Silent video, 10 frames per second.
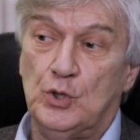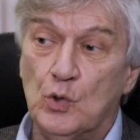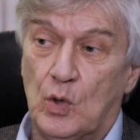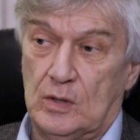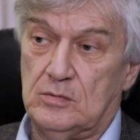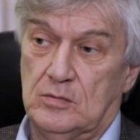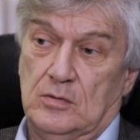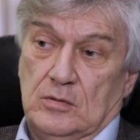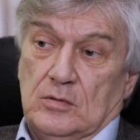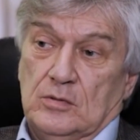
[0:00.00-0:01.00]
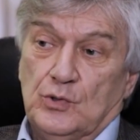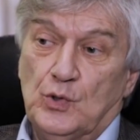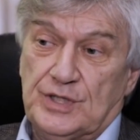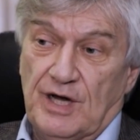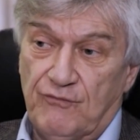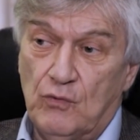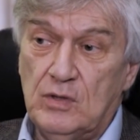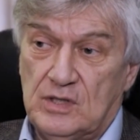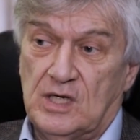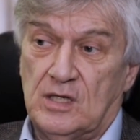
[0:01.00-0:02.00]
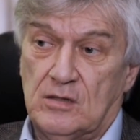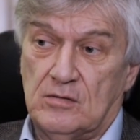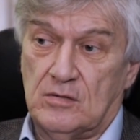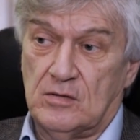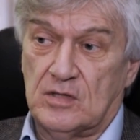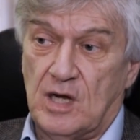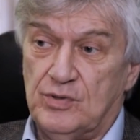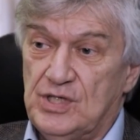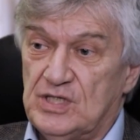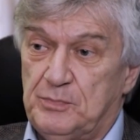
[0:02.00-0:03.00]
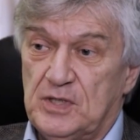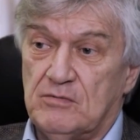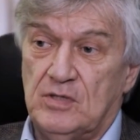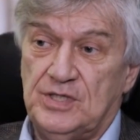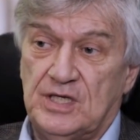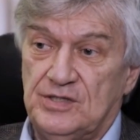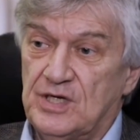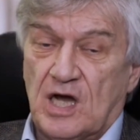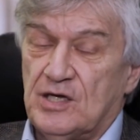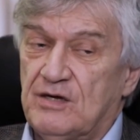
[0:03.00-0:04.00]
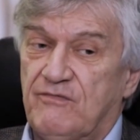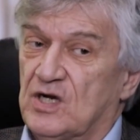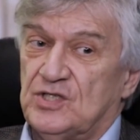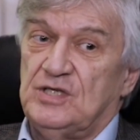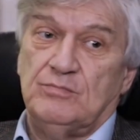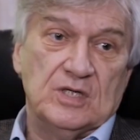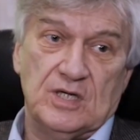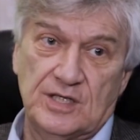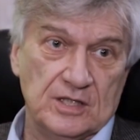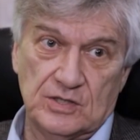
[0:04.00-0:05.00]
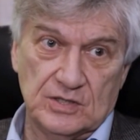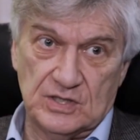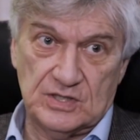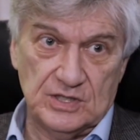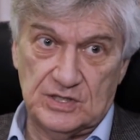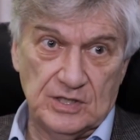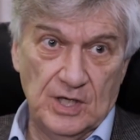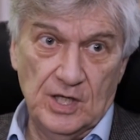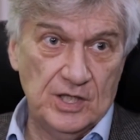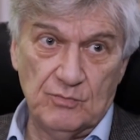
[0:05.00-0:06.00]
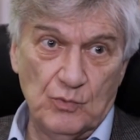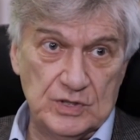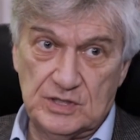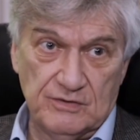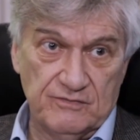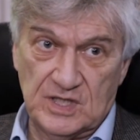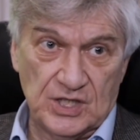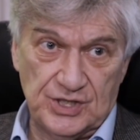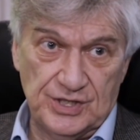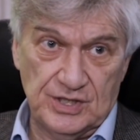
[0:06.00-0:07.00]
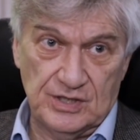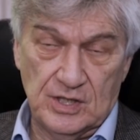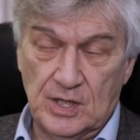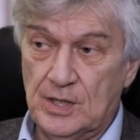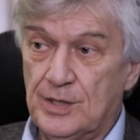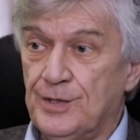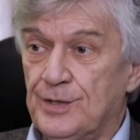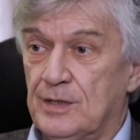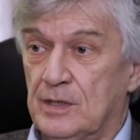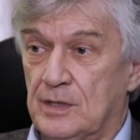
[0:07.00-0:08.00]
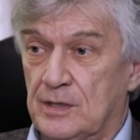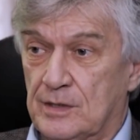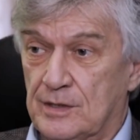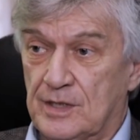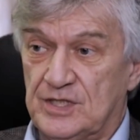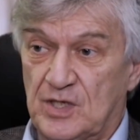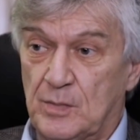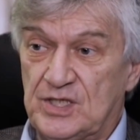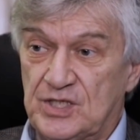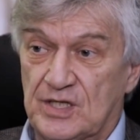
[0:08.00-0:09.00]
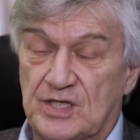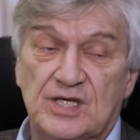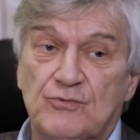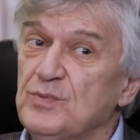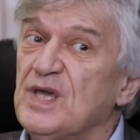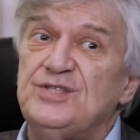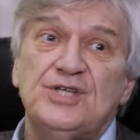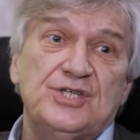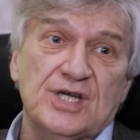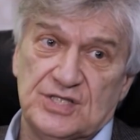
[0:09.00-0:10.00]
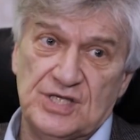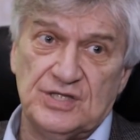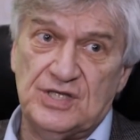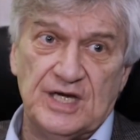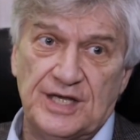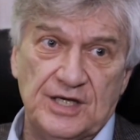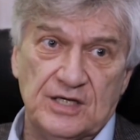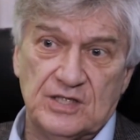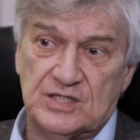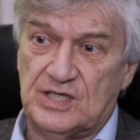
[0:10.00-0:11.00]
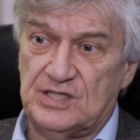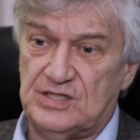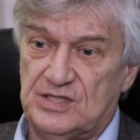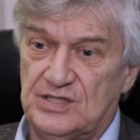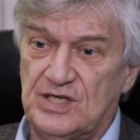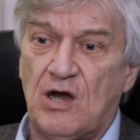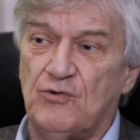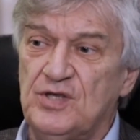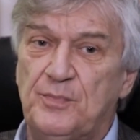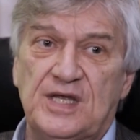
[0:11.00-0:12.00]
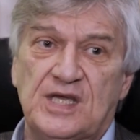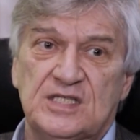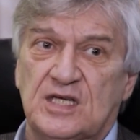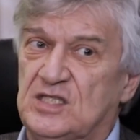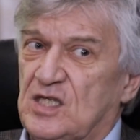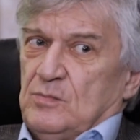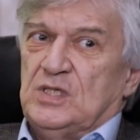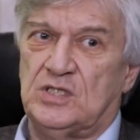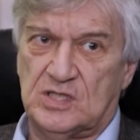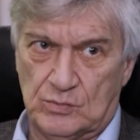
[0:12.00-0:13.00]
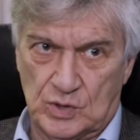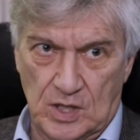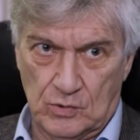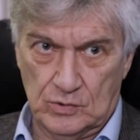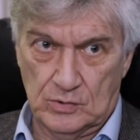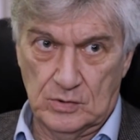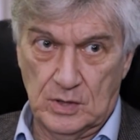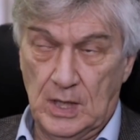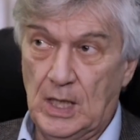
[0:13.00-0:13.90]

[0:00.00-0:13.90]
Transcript: До, э, до того я э, как бы не испытывал ни, никаких враждебных каких-то, так сказать, эмоций в отношении э, Азербайджана. И у меня сейчас нет никаких, так сказать, никакой неприязни к азербайджанскому народу,